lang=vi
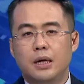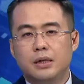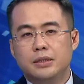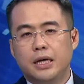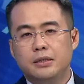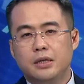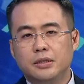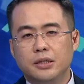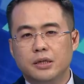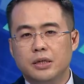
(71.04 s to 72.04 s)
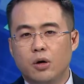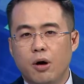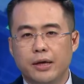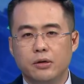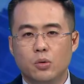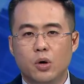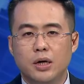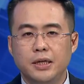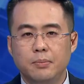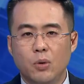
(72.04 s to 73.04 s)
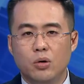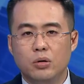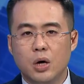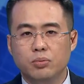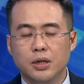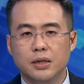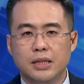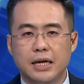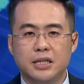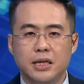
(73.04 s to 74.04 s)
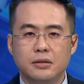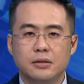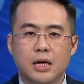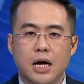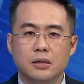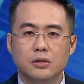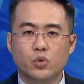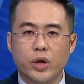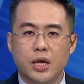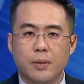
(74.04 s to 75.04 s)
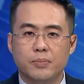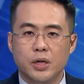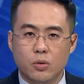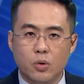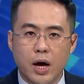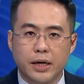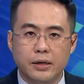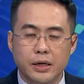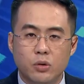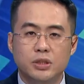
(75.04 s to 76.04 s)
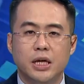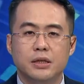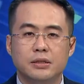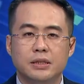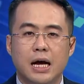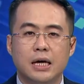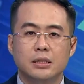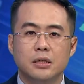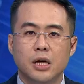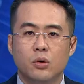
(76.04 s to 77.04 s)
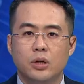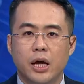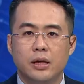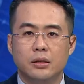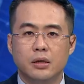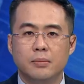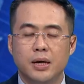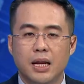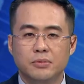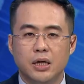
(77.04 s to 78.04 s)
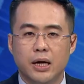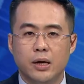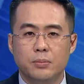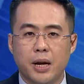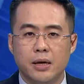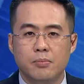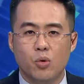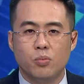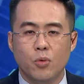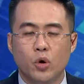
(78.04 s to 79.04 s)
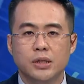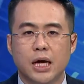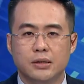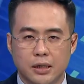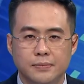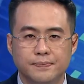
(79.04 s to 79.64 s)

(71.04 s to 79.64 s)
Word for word: Trên cơ sở điều hành của Liên Bộ Công Thương Tài chính, các doanh nghiệp đồng loạt điều chỉnh giá xăng dầu kể từ 15 giờ ngày hôm nay, mùng 4 tháng 4.